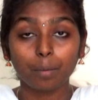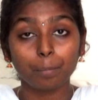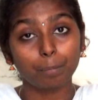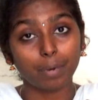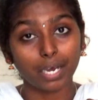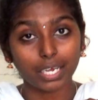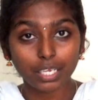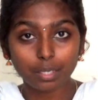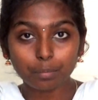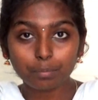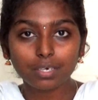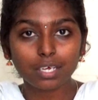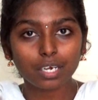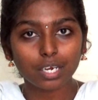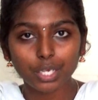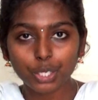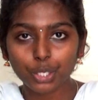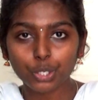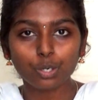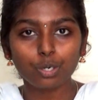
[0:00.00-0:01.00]
பயங்கிற
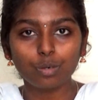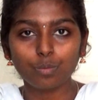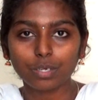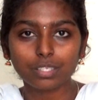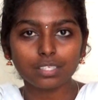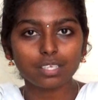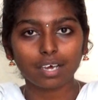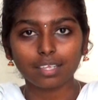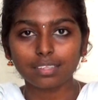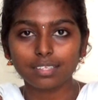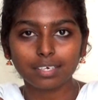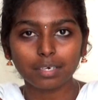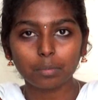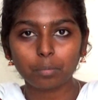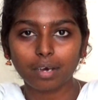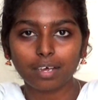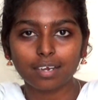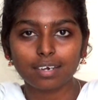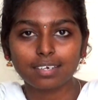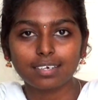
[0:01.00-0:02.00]
இருள் வந்து
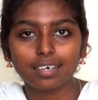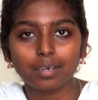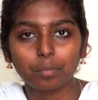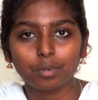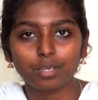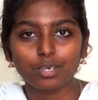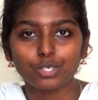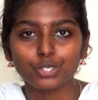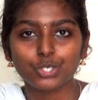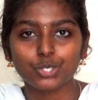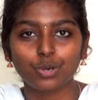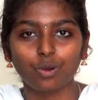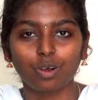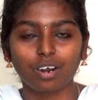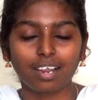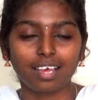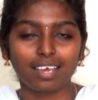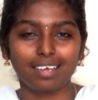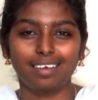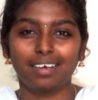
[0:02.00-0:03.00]
அதிகமாக இருக்குது அப்படின்னு
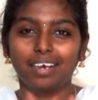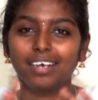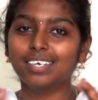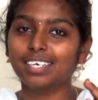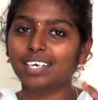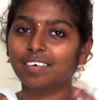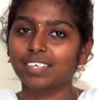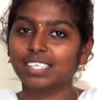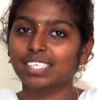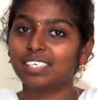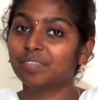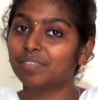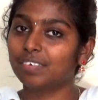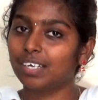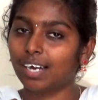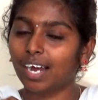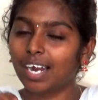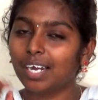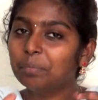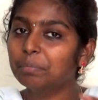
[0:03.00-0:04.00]
வச்சுக்கோங்களேன் அங்கே வந்து
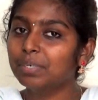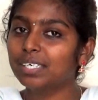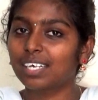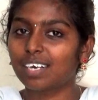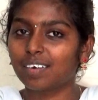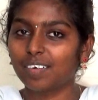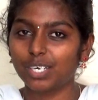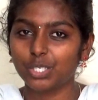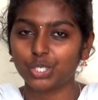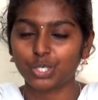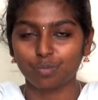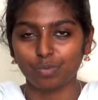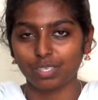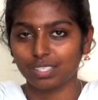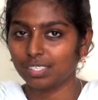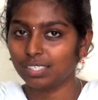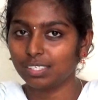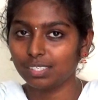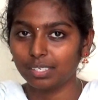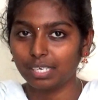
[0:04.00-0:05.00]
அன்புங்கிற வெளிச்சம்
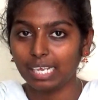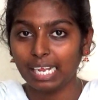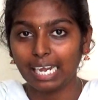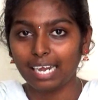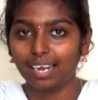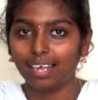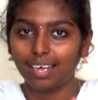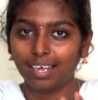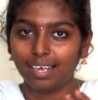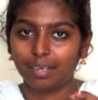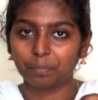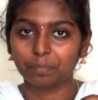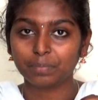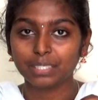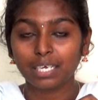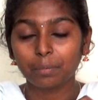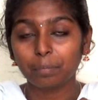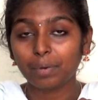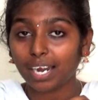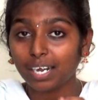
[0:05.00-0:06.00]
வந்து இல்லை
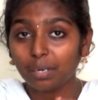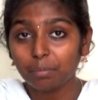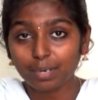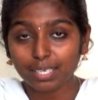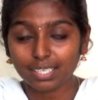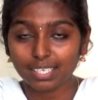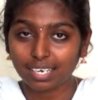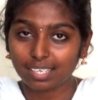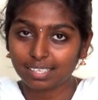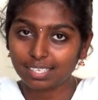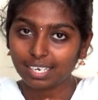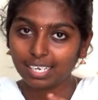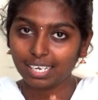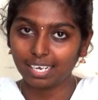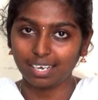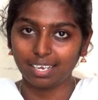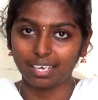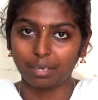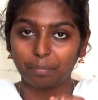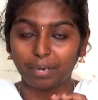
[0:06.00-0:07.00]
இப்போ அன்பு அந்த இடத்துல
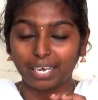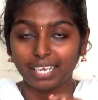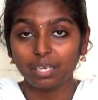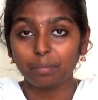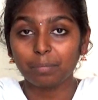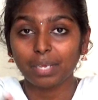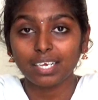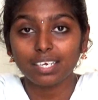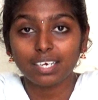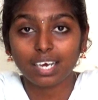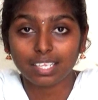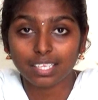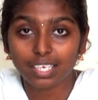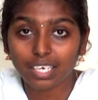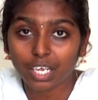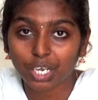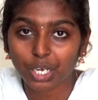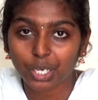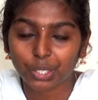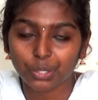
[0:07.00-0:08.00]
இல்லை பயம் எங்கே
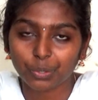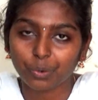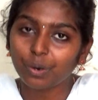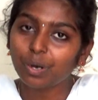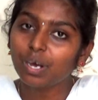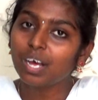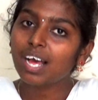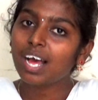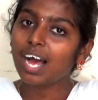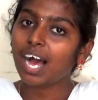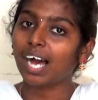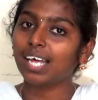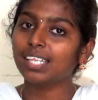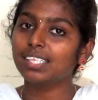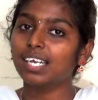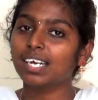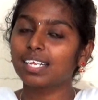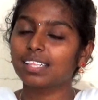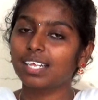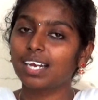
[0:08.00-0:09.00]
அதிகரிக்குதோ
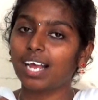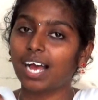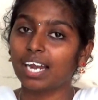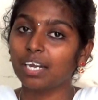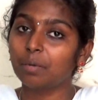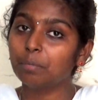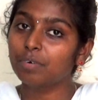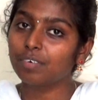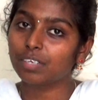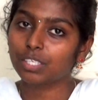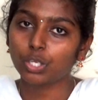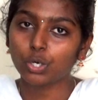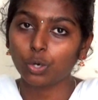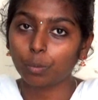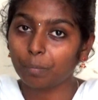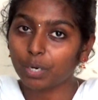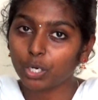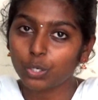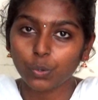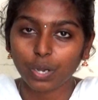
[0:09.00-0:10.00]
அந்த இடத்துல அன்பு வந்து
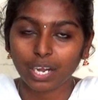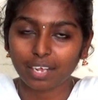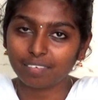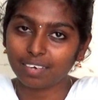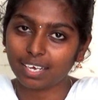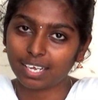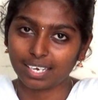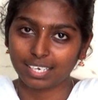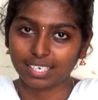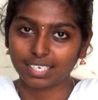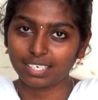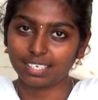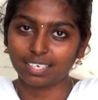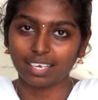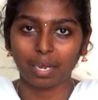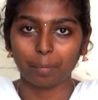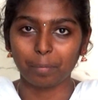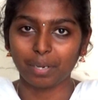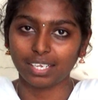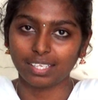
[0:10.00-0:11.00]
ரொம்ப குறைவாக இருக்குது
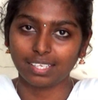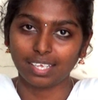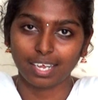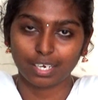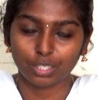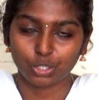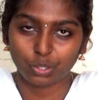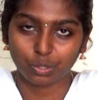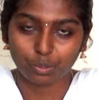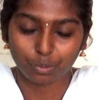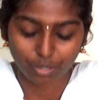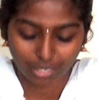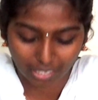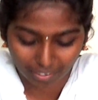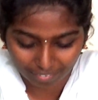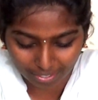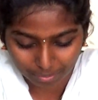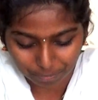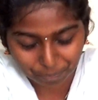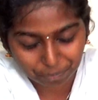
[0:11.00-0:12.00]
அப்படின்னு தான் அர்த்தம்
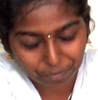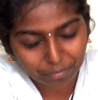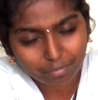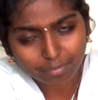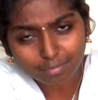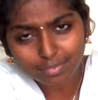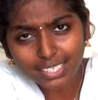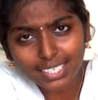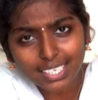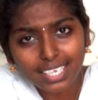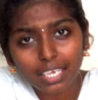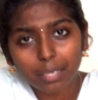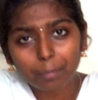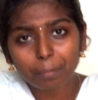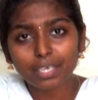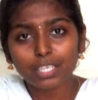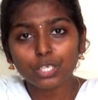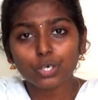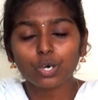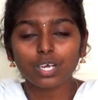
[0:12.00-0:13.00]
ஓகேவா
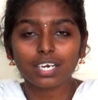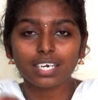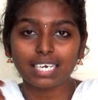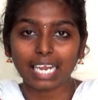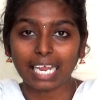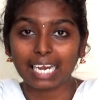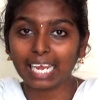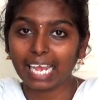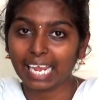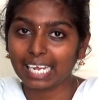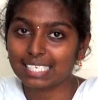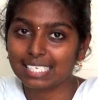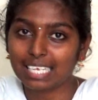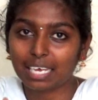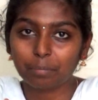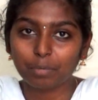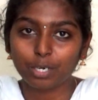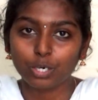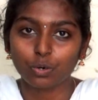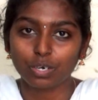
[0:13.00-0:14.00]
இப்போ இதுக்கு ஒரு நல்ல
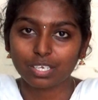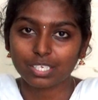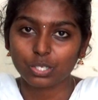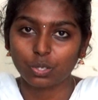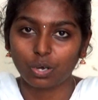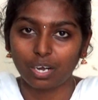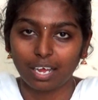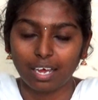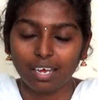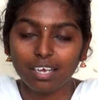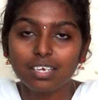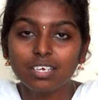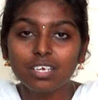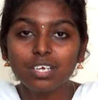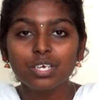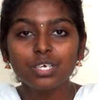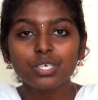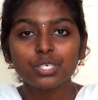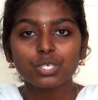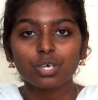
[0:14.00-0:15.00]
எக்ஸாம்பிள் கூட சொல்லலாம்
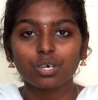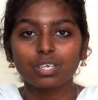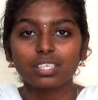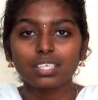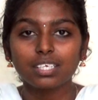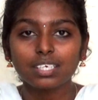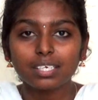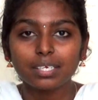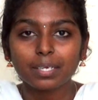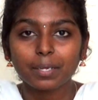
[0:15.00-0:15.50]
ஸோ வந்து